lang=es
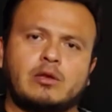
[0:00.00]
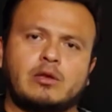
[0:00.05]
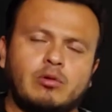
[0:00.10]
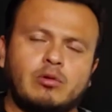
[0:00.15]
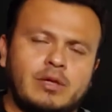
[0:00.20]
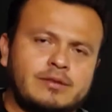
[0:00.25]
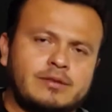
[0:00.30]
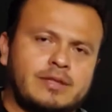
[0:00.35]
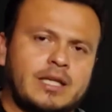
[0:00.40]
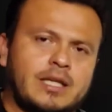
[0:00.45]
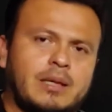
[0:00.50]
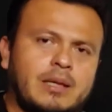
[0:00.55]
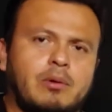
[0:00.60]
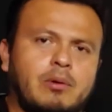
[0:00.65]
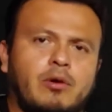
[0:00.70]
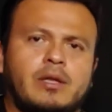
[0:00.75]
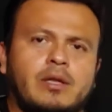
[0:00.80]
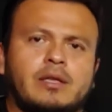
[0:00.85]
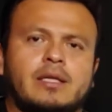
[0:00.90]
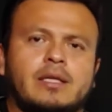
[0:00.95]
tú leíste el clic
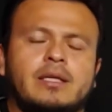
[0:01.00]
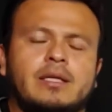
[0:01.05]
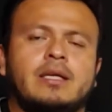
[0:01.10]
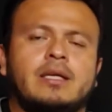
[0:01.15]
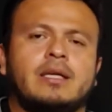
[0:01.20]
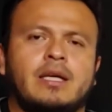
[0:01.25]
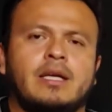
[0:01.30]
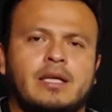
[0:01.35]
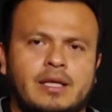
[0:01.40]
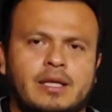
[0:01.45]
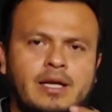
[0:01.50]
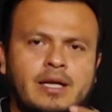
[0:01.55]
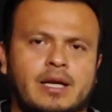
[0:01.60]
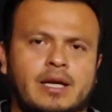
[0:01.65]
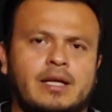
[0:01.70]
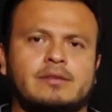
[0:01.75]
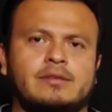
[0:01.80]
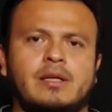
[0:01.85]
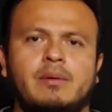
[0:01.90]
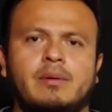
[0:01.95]
ahorita y
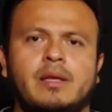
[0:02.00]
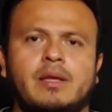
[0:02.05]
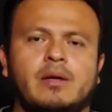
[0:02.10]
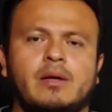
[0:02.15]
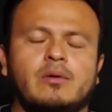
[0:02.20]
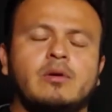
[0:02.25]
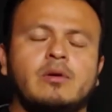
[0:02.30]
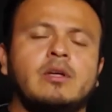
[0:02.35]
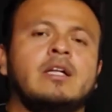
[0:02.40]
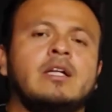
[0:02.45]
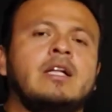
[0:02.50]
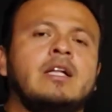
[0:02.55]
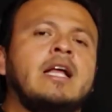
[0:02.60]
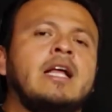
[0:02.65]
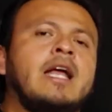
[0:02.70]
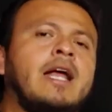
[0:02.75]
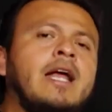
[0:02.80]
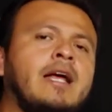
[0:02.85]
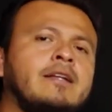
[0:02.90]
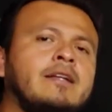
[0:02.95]
descargaste el video,
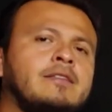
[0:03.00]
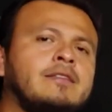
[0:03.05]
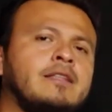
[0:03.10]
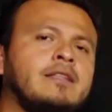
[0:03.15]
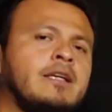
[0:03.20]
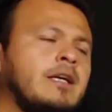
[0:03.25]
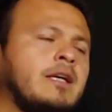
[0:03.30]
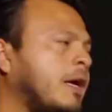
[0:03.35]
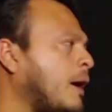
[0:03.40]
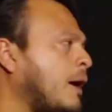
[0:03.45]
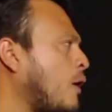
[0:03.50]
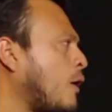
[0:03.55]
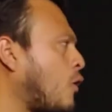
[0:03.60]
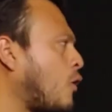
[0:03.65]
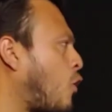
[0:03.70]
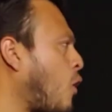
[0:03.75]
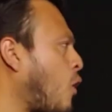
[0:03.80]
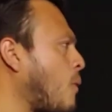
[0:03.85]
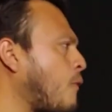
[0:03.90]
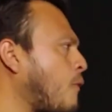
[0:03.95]
es
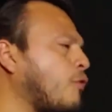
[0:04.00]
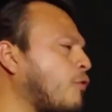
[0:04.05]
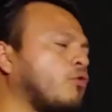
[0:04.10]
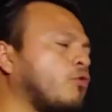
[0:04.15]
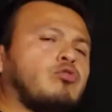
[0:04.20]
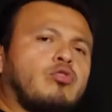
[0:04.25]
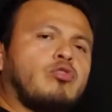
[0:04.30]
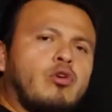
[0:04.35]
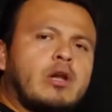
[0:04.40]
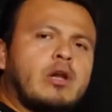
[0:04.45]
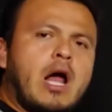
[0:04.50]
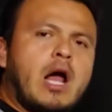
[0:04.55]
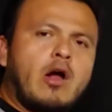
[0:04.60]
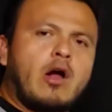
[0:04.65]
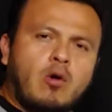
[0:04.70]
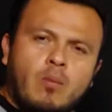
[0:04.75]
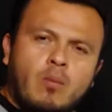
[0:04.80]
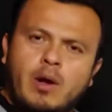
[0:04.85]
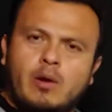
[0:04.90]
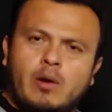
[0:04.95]
cómo funciona o
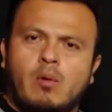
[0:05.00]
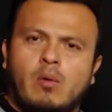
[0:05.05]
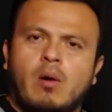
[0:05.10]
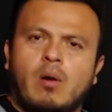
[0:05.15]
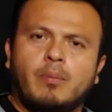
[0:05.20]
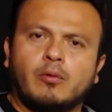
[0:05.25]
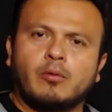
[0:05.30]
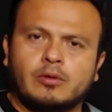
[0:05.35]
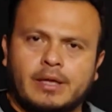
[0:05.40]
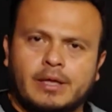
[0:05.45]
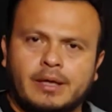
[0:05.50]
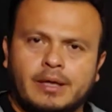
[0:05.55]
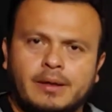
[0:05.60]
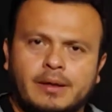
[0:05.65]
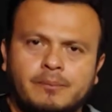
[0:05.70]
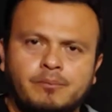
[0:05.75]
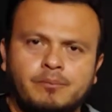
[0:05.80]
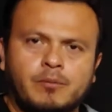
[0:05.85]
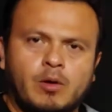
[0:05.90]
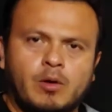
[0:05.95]
cómo es el nuevo puntaje.
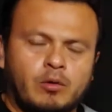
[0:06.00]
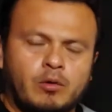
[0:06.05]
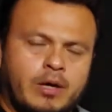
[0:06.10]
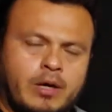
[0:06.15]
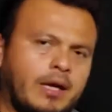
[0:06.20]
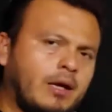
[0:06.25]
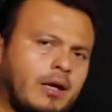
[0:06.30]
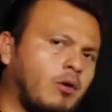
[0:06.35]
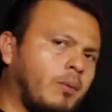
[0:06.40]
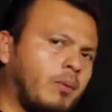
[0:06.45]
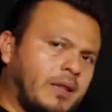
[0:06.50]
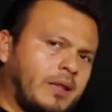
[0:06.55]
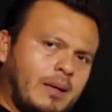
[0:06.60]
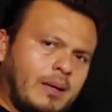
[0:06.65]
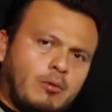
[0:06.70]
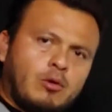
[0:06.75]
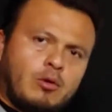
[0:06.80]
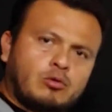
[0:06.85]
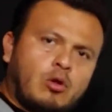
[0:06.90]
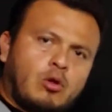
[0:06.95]
¿Ok?
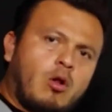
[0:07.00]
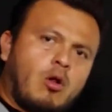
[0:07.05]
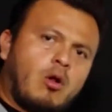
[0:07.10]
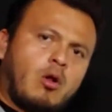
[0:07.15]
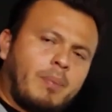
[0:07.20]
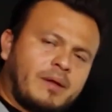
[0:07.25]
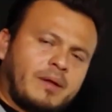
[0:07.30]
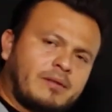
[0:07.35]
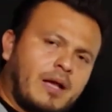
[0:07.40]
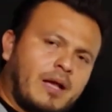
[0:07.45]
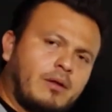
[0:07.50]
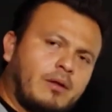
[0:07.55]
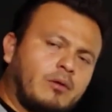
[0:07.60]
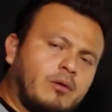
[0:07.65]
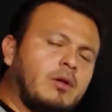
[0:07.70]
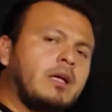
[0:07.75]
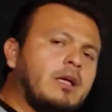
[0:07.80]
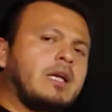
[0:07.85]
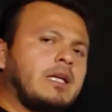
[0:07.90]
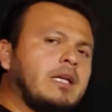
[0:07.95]
Olvidémonos todo lo
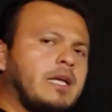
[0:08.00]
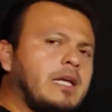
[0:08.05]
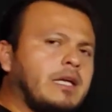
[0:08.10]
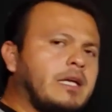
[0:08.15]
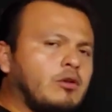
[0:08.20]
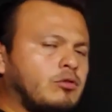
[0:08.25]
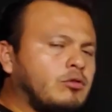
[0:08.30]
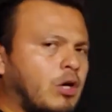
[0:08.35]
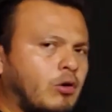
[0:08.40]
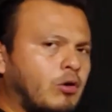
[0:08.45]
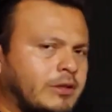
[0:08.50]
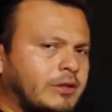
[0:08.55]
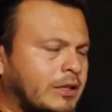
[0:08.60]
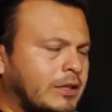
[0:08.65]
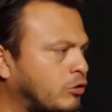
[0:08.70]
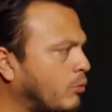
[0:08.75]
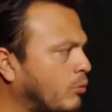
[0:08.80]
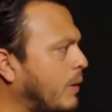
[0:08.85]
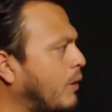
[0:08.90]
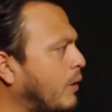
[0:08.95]
pasado y ellos ahorita
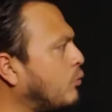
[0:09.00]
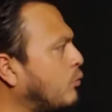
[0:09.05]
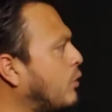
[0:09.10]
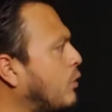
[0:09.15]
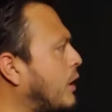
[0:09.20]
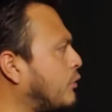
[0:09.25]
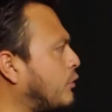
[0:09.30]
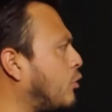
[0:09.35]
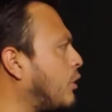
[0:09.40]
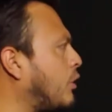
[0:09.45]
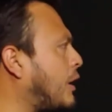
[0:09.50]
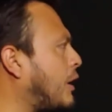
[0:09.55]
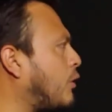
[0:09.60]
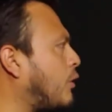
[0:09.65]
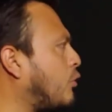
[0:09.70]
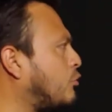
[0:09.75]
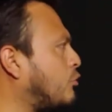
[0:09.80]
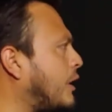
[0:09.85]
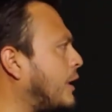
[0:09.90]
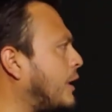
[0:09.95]
toman una sola
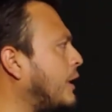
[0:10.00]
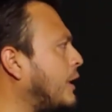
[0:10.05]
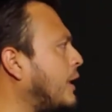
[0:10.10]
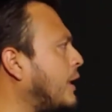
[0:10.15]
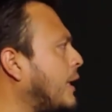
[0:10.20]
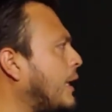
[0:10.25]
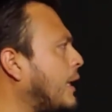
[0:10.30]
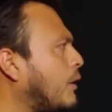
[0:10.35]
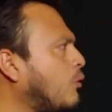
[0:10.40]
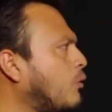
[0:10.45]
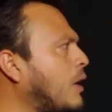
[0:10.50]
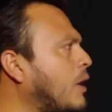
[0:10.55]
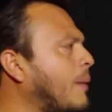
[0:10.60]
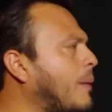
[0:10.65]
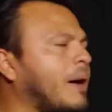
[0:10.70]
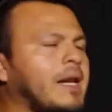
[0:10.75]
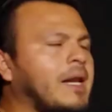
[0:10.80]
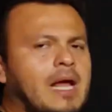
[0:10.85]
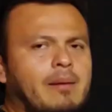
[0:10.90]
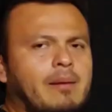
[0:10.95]
cosa, unas
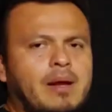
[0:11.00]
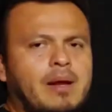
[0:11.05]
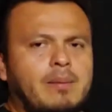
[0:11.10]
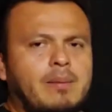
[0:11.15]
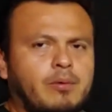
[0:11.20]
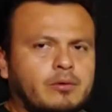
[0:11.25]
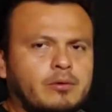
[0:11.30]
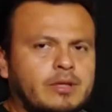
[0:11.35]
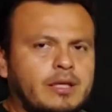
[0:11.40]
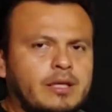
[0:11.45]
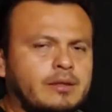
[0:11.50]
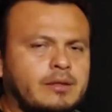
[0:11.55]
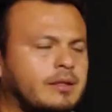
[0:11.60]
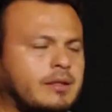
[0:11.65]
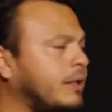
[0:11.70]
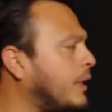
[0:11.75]
variables importantes.